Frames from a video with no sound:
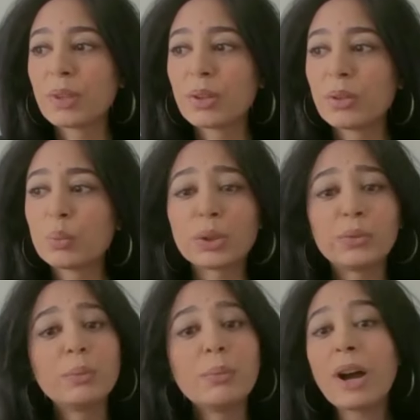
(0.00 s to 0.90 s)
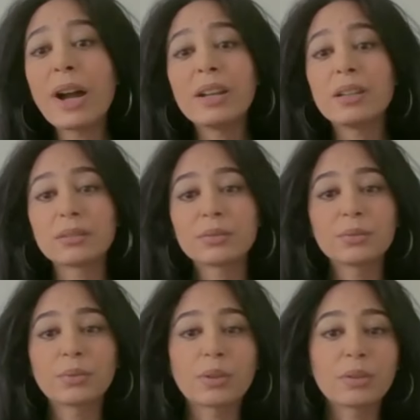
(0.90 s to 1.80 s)
du point de vue moral,
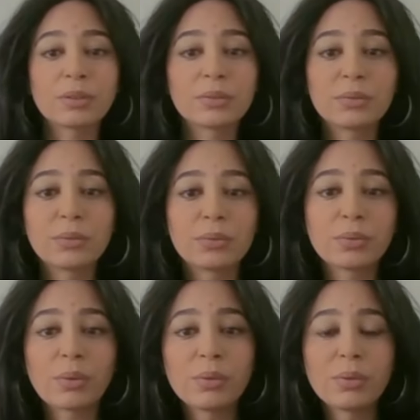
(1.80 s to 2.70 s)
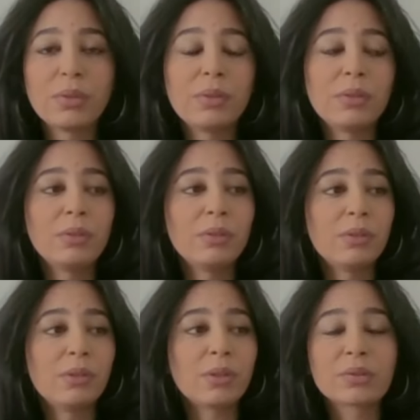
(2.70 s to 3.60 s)
sur, sur
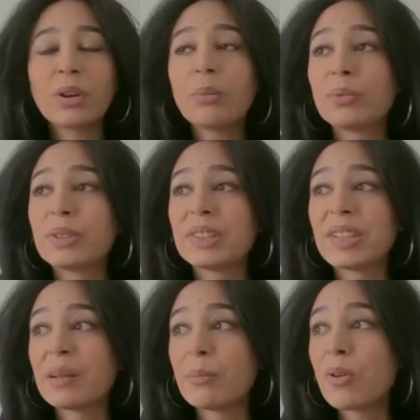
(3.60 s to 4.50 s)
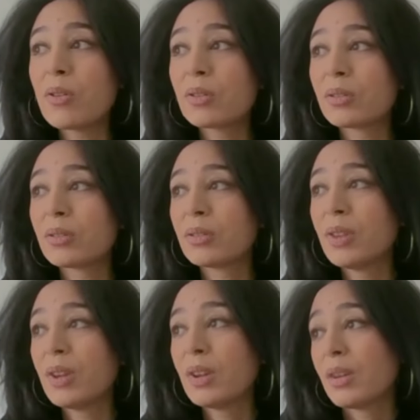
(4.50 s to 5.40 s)
l'ensemble des éléments
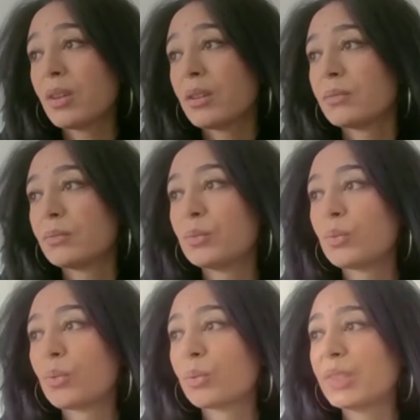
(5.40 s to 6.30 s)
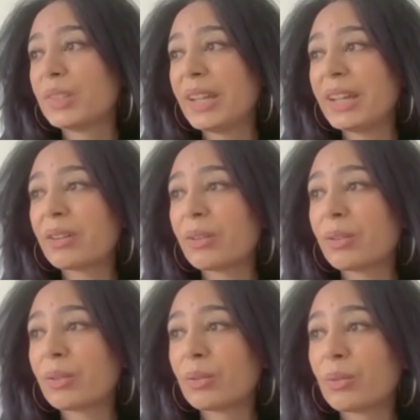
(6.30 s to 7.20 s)
on considère
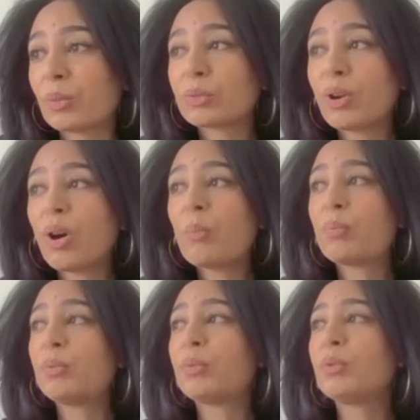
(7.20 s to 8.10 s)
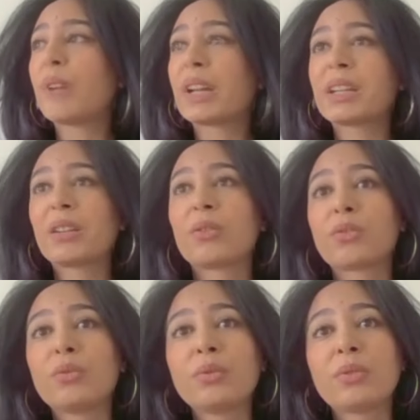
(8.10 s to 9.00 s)
euh, qu'on tend plutôt vers quelque
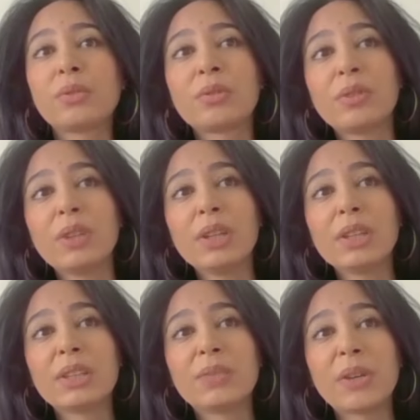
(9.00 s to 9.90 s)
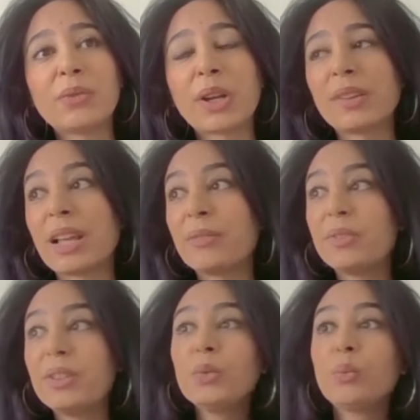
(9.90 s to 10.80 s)
chose euh, qui favorise la
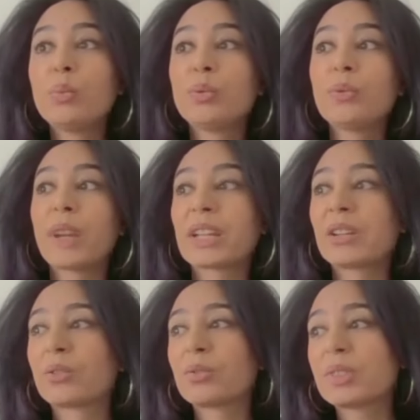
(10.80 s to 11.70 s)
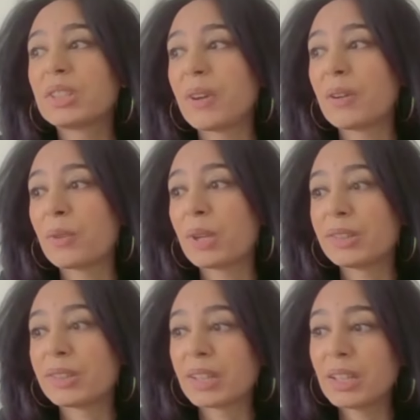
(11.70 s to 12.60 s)
vie ou plutôt vers quelque chose qui
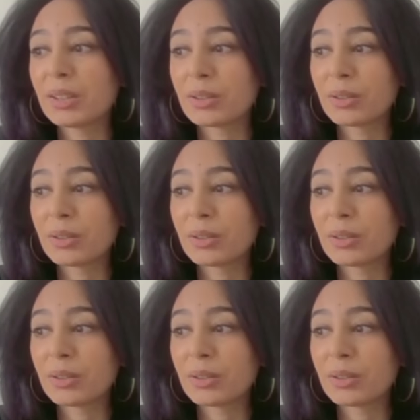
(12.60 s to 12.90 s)
favoriserait euh,